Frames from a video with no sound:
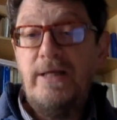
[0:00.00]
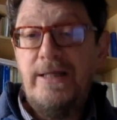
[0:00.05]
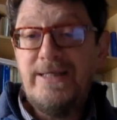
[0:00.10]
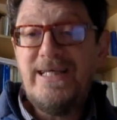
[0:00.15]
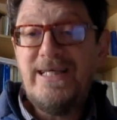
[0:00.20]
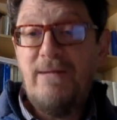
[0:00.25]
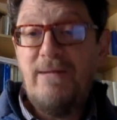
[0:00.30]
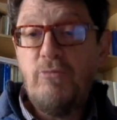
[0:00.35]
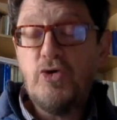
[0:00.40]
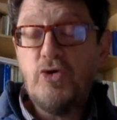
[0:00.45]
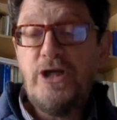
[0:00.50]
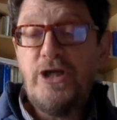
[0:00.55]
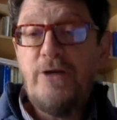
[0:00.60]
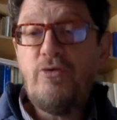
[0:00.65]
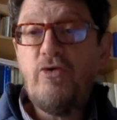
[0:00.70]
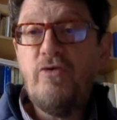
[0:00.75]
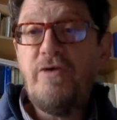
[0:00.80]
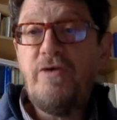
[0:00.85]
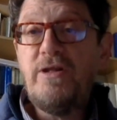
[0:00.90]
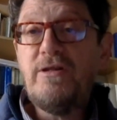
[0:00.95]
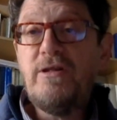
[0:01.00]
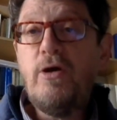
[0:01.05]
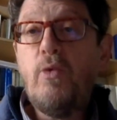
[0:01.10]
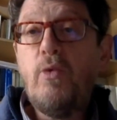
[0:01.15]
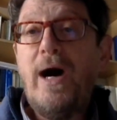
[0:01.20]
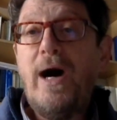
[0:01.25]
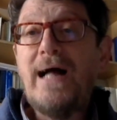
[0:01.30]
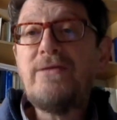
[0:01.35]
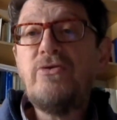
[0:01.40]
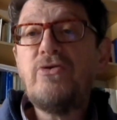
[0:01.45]
il salmo
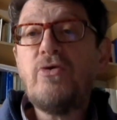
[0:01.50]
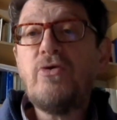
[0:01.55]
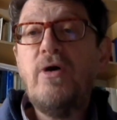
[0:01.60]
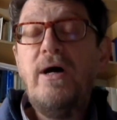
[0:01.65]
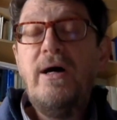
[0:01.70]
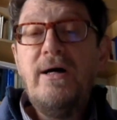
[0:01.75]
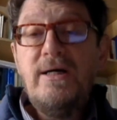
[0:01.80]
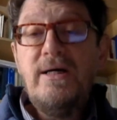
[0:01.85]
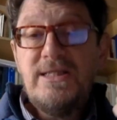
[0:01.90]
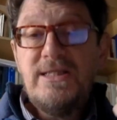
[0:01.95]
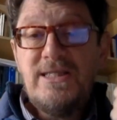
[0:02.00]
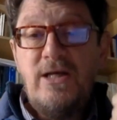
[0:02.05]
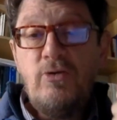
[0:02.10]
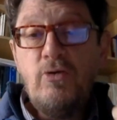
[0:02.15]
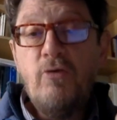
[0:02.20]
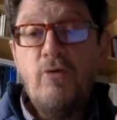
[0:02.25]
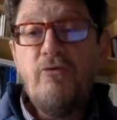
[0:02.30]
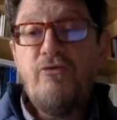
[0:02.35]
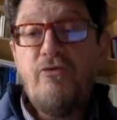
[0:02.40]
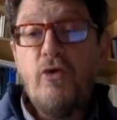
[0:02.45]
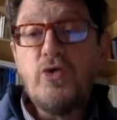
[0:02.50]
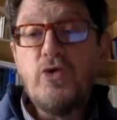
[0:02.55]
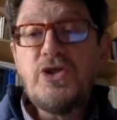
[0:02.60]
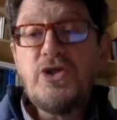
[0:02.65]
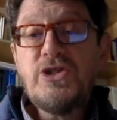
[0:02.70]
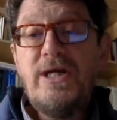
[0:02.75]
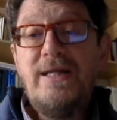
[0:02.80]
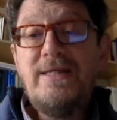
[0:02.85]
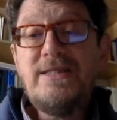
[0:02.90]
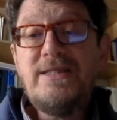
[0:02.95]
124, se non
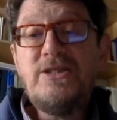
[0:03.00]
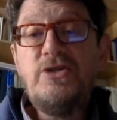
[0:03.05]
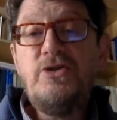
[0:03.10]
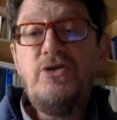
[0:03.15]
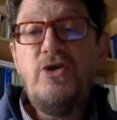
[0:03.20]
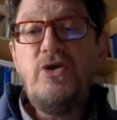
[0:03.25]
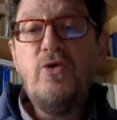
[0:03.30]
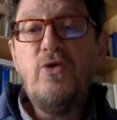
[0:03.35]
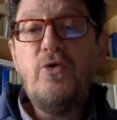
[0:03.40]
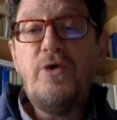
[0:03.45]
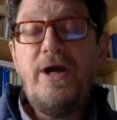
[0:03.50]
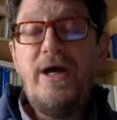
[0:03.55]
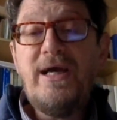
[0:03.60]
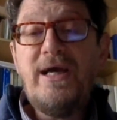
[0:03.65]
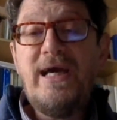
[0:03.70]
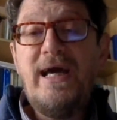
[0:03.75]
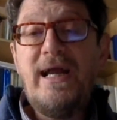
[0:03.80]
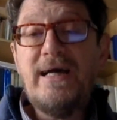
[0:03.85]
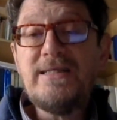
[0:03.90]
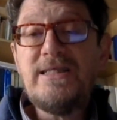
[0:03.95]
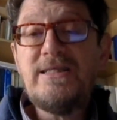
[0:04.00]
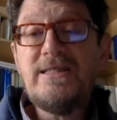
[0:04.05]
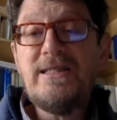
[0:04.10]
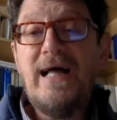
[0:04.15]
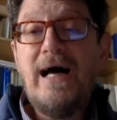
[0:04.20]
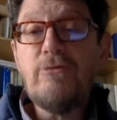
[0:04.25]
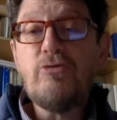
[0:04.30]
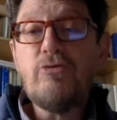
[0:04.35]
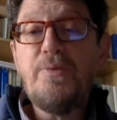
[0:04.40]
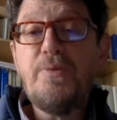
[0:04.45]
fosse il Signore che era
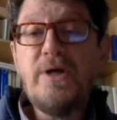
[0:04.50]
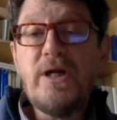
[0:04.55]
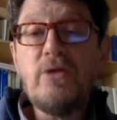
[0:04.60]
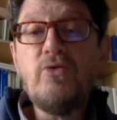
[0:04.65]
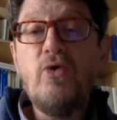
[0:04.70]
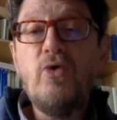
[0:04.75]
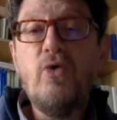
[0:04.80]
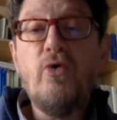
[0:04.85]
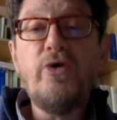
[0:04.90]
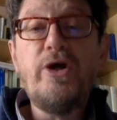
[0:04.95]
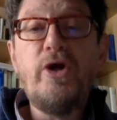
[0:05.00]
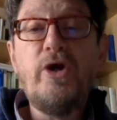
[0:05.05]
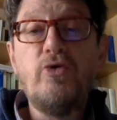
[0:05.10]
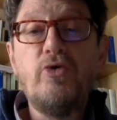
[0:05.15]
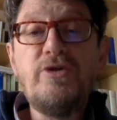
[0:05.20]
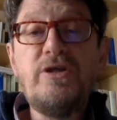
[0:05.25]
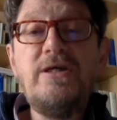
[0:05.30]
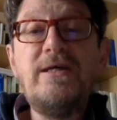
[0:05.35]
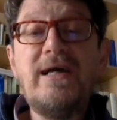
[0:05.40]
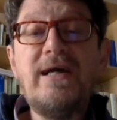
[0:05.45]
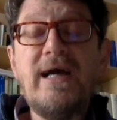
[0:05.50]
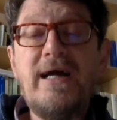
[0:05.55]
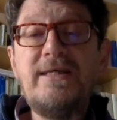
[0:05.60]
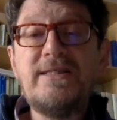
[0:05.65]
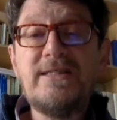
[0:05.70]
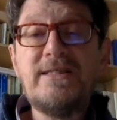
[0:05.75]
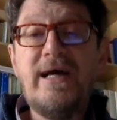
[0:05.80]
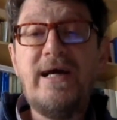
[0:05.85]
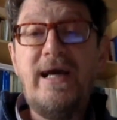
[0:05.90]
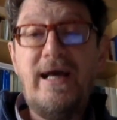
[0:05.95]
stato per noi, lo dica
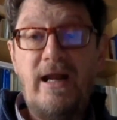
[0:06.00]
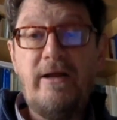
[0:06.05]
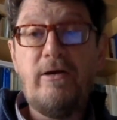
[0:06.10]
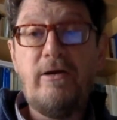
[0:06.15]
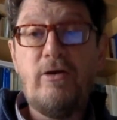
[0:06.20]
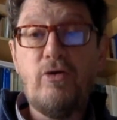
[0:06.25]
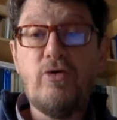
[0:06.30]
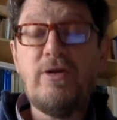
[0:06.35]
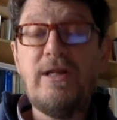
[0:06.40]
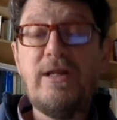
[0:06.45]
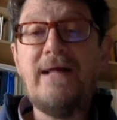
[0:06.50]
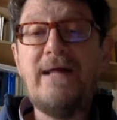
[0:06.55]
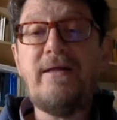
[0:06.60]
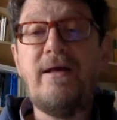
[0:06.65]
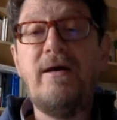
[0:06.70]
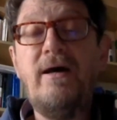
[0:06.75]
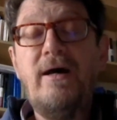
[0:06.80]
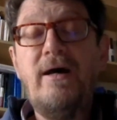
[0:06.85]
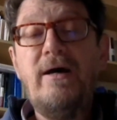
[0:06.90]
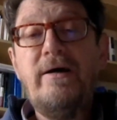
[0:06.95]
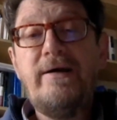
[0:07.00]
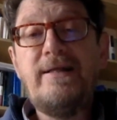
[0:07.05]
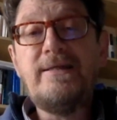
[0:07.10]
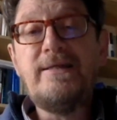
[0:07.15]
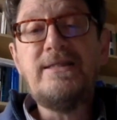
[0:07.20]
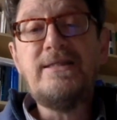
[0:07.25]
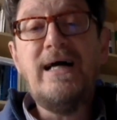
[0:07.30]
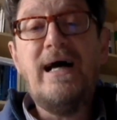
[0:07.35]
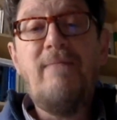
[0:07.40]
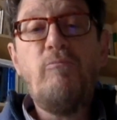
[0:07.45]
Israele, ricordate il
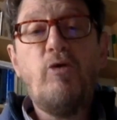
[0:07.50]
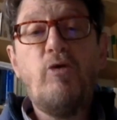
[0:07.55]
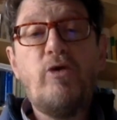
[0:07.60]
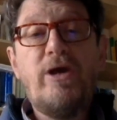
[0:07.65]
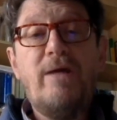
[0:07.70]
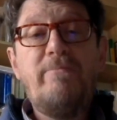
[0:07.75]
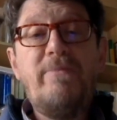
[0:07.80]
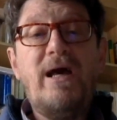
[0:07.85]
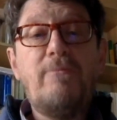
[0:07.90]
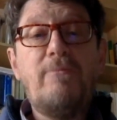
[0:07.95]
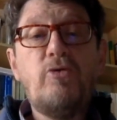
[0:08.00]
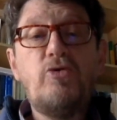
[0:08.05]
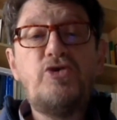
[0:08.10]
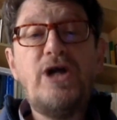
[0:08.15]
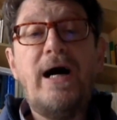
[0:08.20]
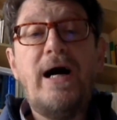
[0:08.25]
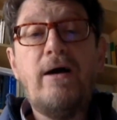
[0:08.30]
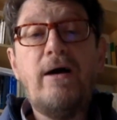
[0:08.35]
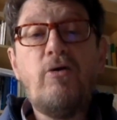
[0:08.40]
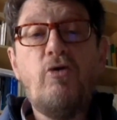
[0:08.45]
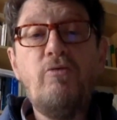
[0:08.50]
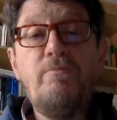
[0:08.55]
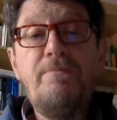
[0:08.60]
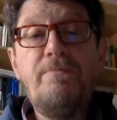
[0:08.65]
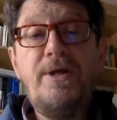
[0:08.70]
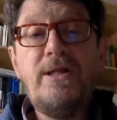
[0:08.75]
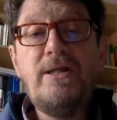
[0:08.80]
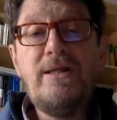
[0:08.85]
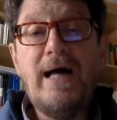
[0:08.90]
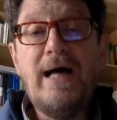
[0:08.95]
salmo che abbiamo già
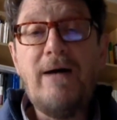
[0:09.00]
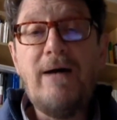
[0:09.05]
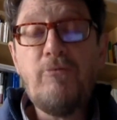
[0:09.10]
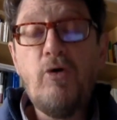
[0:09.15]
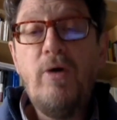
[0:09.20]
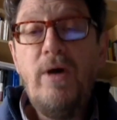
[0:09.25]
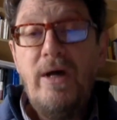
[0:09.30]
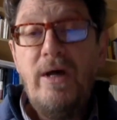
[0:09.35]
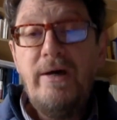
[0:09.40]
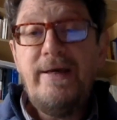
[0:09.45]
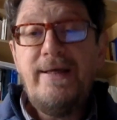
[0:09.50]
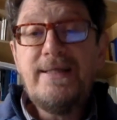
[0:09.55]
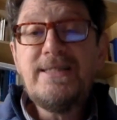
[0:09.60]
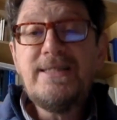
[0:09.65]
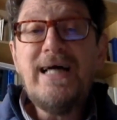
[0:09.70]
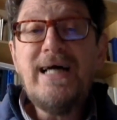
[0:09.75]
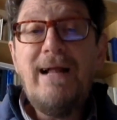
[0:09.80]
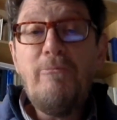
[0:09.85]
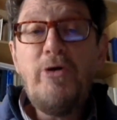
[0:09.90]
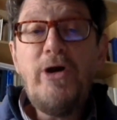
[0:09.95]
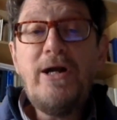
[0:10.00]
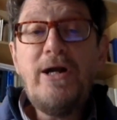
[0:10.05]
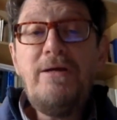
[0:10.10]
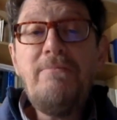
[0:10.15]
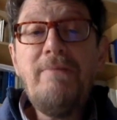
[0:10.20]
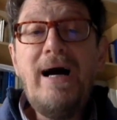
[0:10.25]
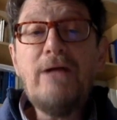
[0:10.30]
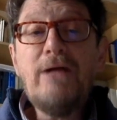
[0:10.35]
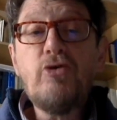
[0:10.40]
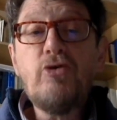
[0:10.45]
commentato. Il salmo è
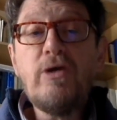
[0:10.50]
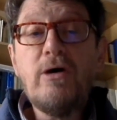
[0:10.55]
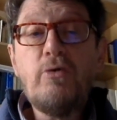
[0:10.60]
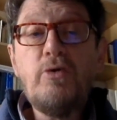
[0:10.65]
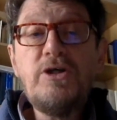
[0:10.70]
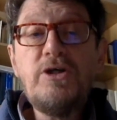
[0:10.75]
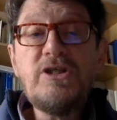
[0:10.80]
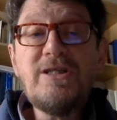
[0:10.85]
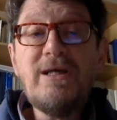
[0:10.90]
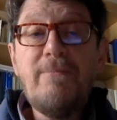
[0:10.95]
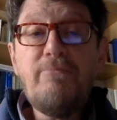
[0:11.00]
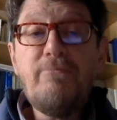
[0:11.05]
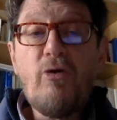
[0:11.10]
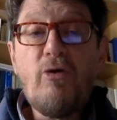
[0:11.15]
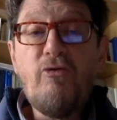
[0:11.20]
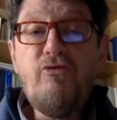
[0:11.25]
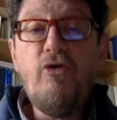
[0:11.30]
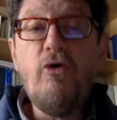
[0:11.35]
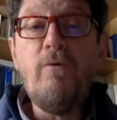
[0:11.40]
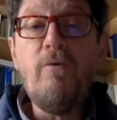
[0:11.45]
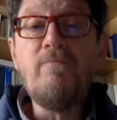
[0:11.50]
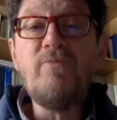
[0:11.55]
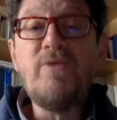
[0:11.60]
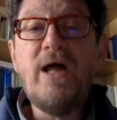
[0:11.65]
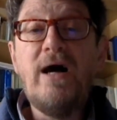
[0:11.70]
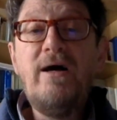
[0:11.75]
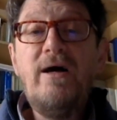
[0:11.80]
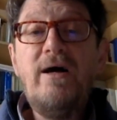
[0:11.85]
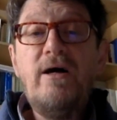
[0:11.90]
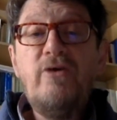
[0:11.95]
animato da questa
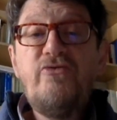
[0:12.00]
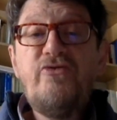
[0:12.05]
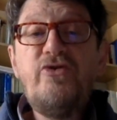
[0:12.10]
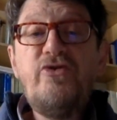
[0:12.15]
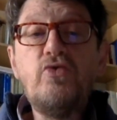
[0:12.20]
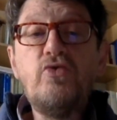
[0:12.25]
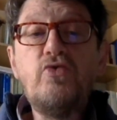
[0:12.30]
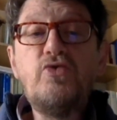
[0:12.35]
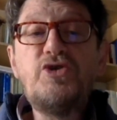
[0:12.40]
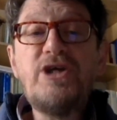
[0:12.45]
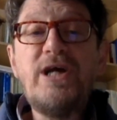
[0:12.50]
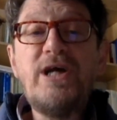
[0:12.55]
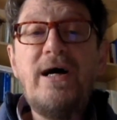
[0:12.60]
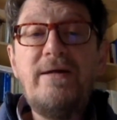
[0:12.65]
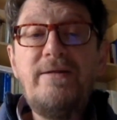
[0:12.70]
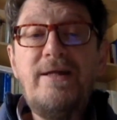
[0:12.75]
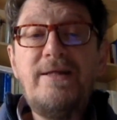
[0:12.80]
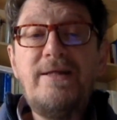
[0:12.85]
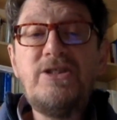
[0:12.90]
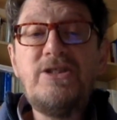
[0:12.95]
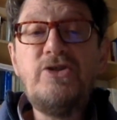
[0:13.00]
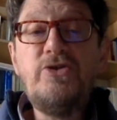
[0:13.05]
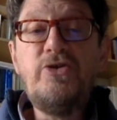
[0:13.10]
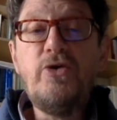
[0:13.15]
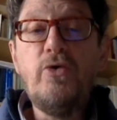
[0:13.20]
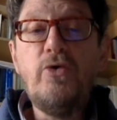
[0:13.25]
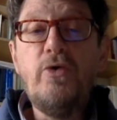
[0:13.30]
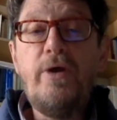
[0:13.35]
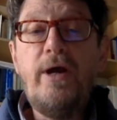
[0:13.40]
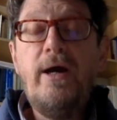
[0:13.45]
profonda fiducia nel
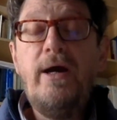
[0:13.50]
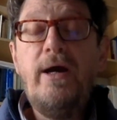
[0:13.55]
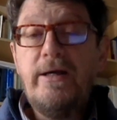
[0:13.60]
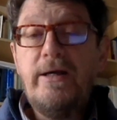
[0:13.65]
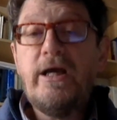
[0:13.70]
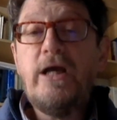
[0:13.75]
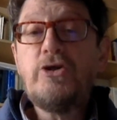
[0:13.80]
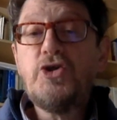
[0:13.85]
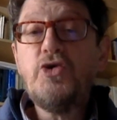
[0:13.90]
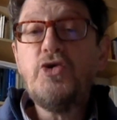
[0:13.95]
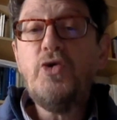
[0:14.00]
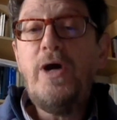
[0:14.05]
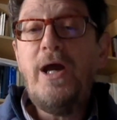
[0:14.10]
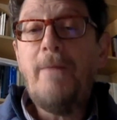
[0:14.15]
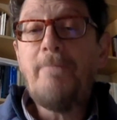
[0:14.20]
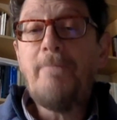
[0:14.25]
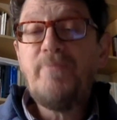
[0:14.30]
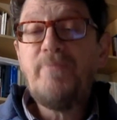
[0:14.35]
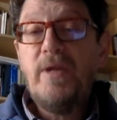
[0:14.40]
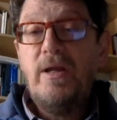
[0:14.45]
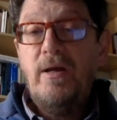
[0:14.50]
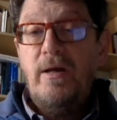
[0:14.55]
Signore, che cioè